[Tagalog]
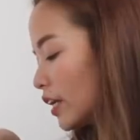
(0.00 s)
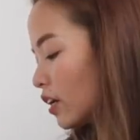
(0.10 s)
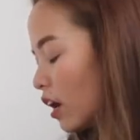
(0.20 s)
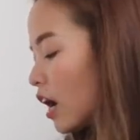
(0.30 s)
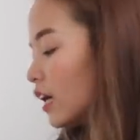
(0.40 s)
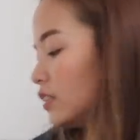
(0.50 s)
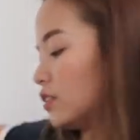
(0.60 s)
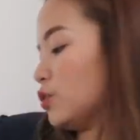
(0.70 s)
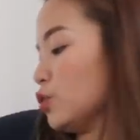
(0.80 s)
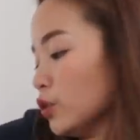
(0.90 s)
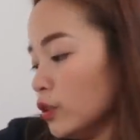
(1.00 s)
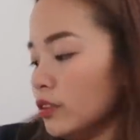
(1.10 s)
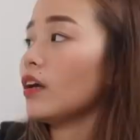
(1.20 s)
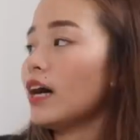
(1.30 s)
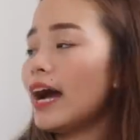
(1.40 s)
So, I got two
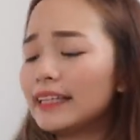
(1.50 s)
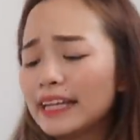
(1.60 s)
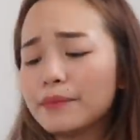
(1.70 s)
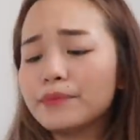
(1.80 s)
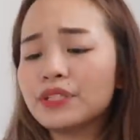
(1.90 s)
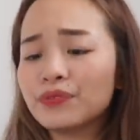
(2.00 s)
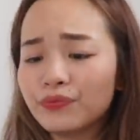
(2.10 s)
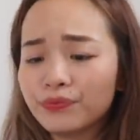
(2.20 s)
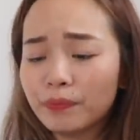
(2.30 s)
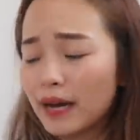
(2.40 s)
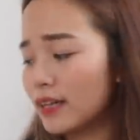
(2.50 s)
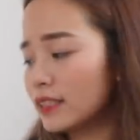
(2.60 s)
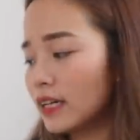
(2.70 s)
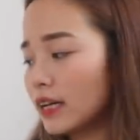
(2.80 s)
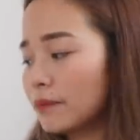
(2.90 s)
items pa
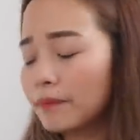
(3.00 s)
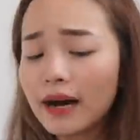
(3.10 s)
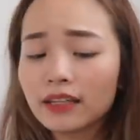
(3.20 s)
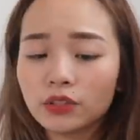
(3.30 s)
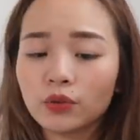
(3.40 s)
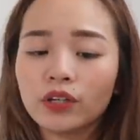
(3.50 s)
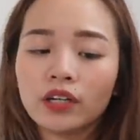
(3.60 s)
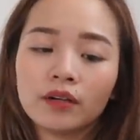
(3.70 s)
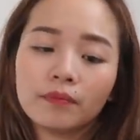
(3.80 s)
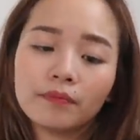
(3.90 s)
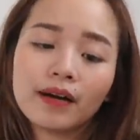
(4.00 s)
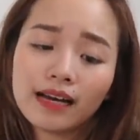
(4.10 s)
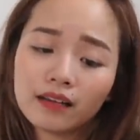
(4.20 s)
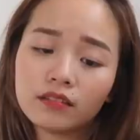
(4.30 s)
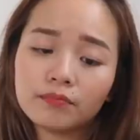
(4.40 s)
sa Mac Store,
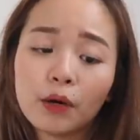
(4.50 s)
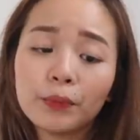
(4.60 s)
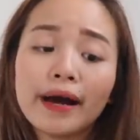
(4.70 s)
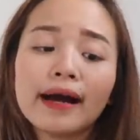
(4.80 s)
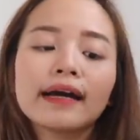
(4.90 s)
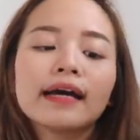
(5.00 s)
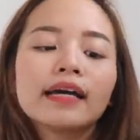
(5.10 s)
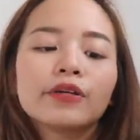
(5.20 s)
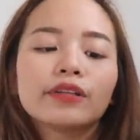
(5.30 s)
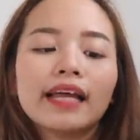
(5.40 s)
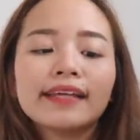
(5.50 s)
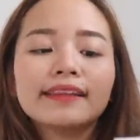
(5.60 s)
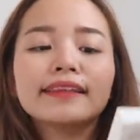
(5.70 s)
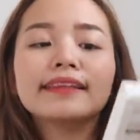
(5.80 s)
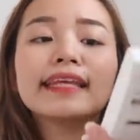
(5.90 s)
Mac, Power Mac, yung
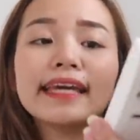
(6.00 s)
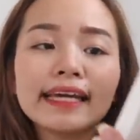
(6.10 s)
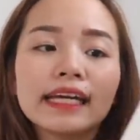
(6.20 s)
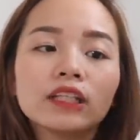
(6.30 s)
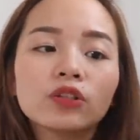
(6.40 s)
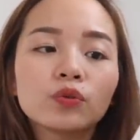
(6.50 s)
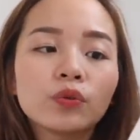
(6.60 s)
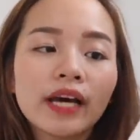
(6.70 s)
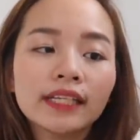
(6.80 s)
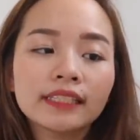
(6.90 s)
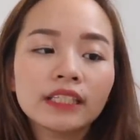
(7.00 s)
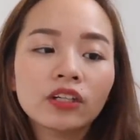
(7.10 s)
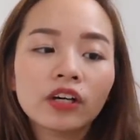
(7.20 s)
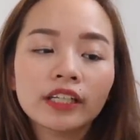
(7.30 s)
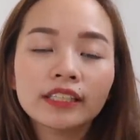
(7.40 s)
Lightning 2
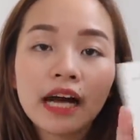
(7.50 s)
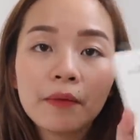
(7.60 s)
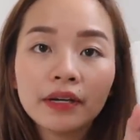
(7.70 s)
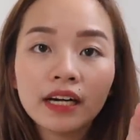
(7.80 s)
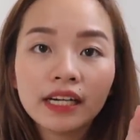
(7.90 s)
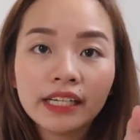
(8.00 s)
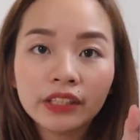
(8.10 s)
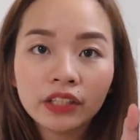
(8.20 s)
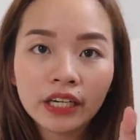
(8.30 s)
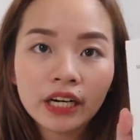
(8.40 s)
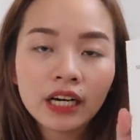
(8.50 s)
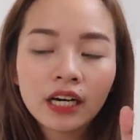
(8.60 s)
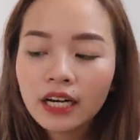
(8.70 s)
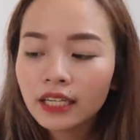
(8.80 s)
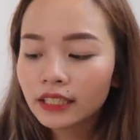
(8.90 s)
SD card camera reader.
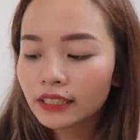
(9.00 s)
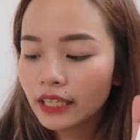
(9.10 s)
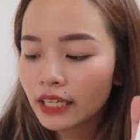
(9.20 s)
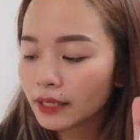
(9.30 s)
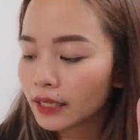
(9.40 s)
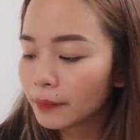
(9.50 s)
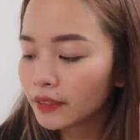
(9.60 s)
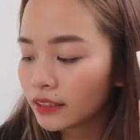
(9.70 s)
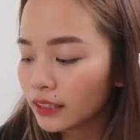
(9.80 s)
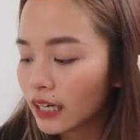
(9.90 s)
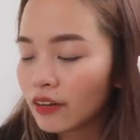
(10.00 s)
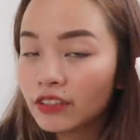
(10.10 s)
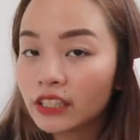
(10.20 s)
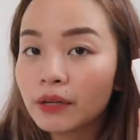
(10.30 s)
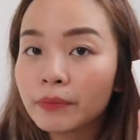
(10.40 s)
Kasi kapag
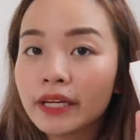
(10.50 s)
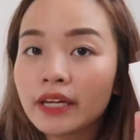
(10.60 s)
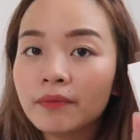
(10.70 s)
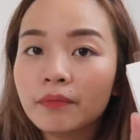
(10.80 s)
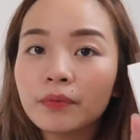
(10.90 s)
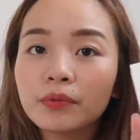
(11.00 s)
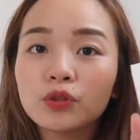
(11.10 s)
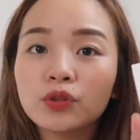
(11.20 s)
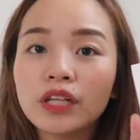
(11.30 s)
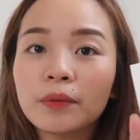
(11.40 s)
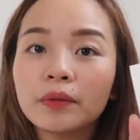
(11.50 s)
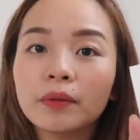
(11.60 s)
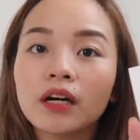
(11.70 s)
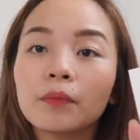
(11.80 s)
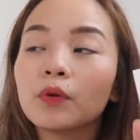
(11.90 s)
nagta-travel kami, mag, gusto namin
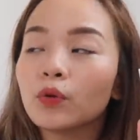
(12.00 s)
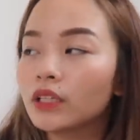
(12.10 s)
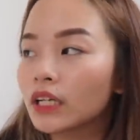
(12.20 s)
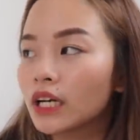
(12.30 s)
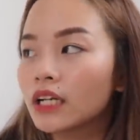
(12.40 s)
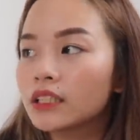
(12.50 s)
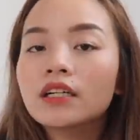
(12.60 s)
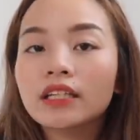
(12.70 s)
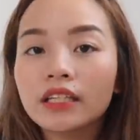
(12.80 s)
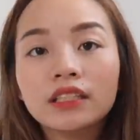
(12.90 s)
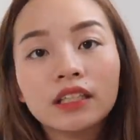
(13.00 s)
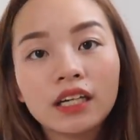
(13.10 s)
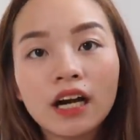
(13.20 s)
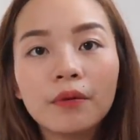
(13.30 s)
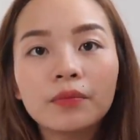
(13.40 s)
mag-upload agad sa
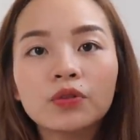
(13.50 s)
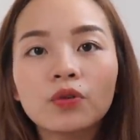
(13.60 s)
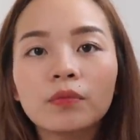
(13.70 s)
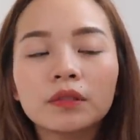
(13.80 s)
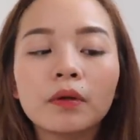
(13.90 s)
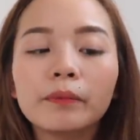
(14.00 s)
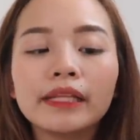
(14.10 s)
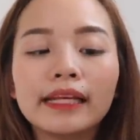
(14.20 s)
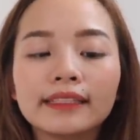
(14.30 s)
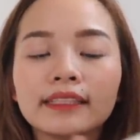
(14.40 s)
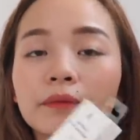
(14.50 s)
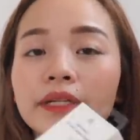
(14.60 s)
Instagram. So, mas mabilis na